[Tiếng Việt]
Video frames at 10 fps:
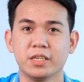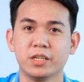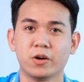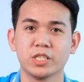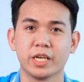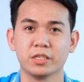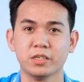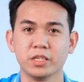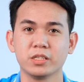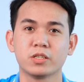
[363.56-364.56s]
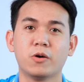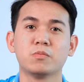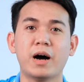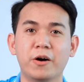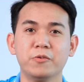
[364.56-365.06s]
thì nó sẽ gửi
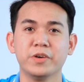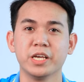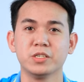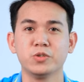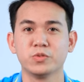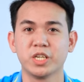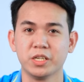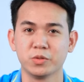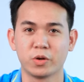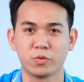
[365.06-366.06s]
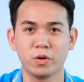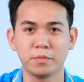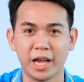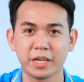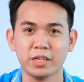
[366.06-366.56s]
thông báo về ứng dụng trên điện thoại của các
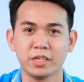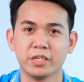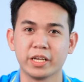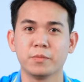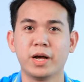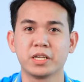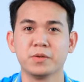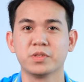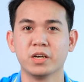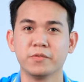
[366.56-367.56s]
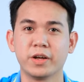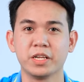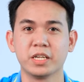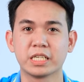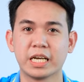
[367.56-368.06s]
bạn để các bạn kịp thời phát
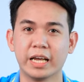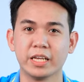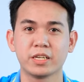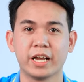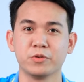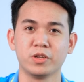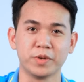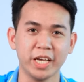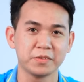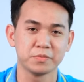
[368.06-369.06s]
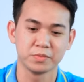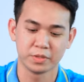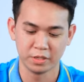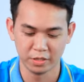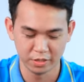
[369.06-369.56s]
hiện cái kẻ đột nhập đấy
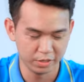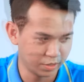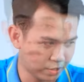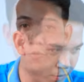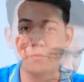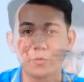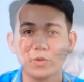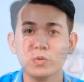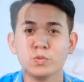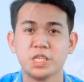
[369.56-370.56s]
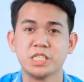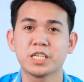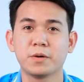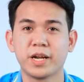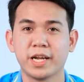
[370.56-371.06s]
và cuối cùng thì
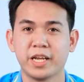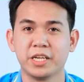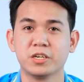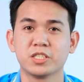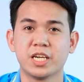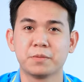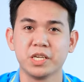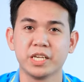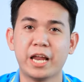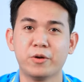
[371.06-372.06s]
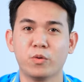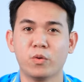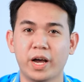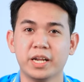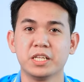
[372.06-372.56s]
chiếc camera này được trang bị đèn
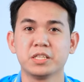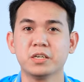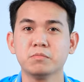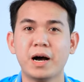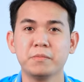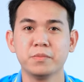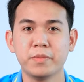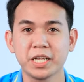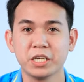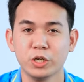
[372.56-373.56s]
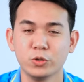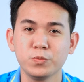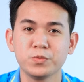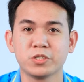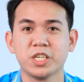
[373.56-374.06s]
hồng ngoại lên tới 30m
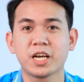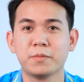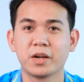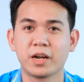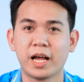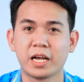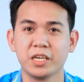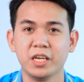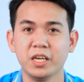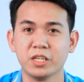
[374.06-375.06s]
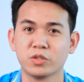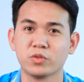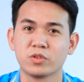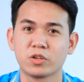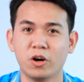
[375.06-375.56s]
giúp cho chiếc camera ghi hình
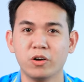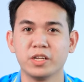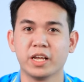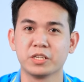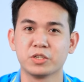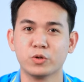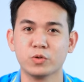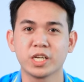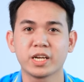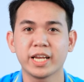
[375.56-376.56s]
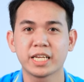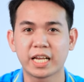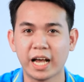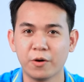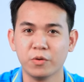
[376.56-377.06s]
có hình ảnh độ sắc nét
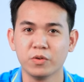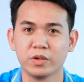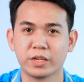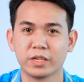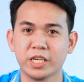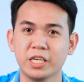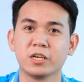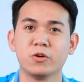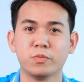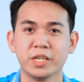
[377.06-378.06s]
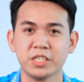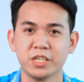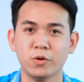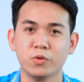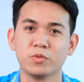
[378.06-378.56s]
cao khi không bật
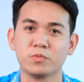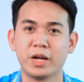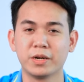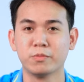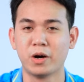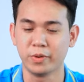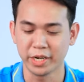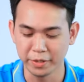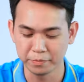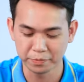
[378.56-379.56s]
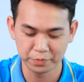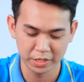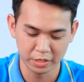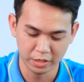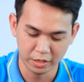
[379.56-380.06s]
chế độ ban màu ban đêm
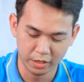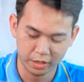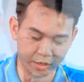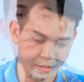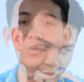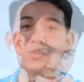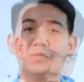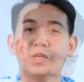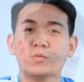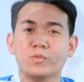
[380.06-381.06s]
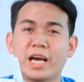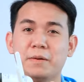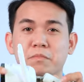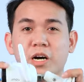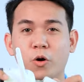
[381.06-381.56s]
Vừa rồi thì mình cũng
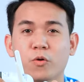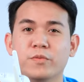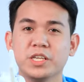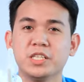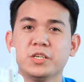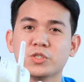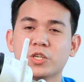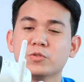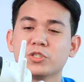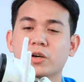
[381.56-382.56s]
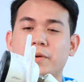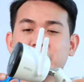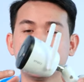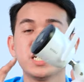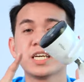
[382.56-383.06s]
đã mở hộp và giới thiệu xong cho các
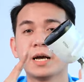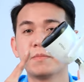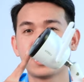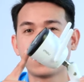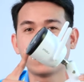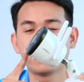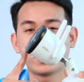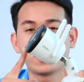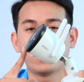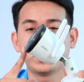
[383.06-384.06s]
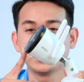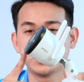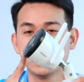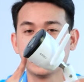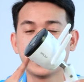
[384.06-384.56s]
bạn chiếc camera wifi ngoài
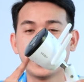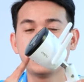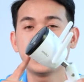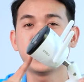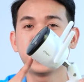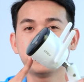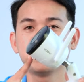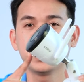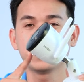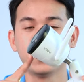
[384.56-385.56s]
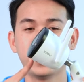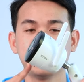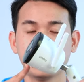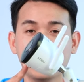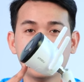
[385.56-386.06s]
trời F2 FB của
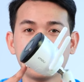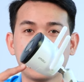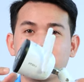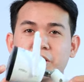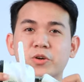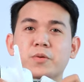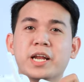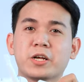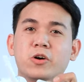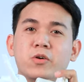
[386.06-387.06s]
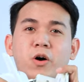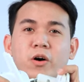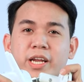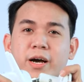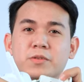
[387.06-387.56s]
iMount nếu các bạn có câu
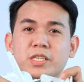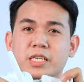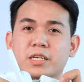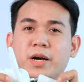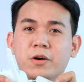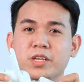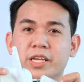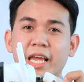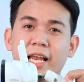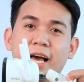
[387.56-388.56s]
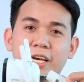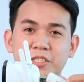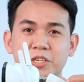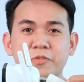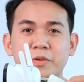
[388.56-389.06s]
hỏi nào thì các bạn có thể để lại
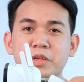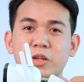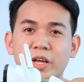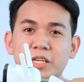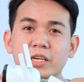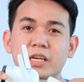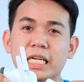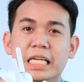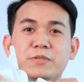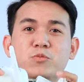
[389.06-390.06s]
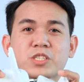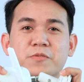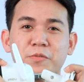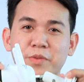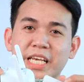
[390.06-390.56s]
ở dưới phần bình luận. Link mua
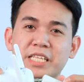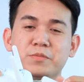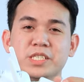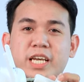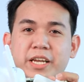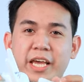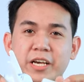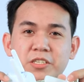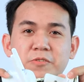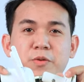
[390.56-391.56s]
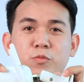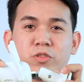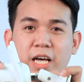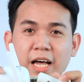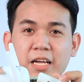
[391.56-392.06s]
sản phẩm này thì mình sẽ để ở dưới phần mô
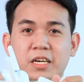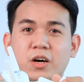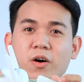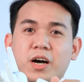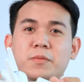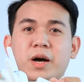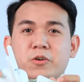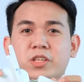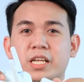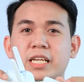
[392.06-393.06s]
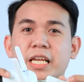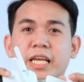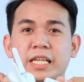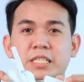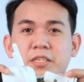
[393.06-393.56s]
tả hoặc các bạn có thể liên
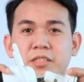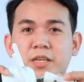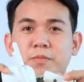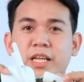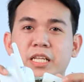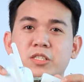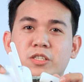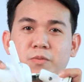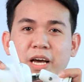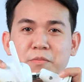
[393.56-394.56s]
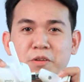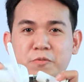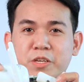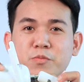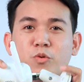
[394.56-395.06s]
hệ trực tiếp lên tổng đài miễn
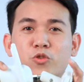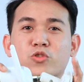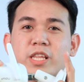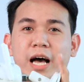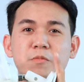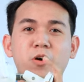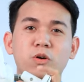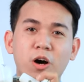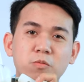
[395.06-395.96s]
phí 1800